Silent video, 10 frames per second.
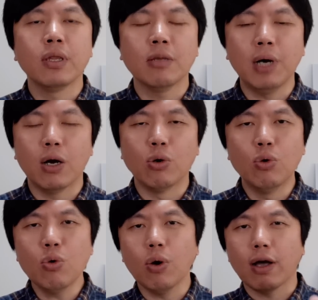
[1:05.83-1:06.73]
那么，
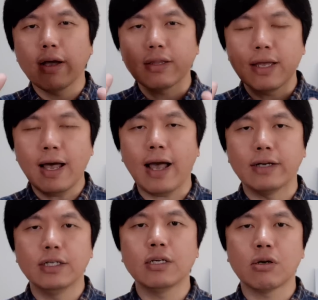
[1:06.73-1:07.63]
如果大家
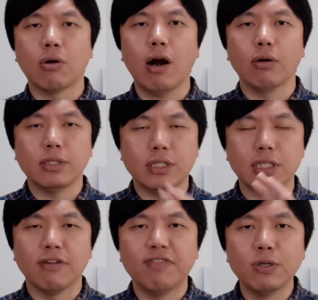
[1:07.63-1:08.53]
喊着这个口号
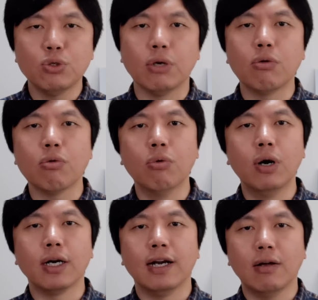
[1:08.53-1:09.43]
解封全中国，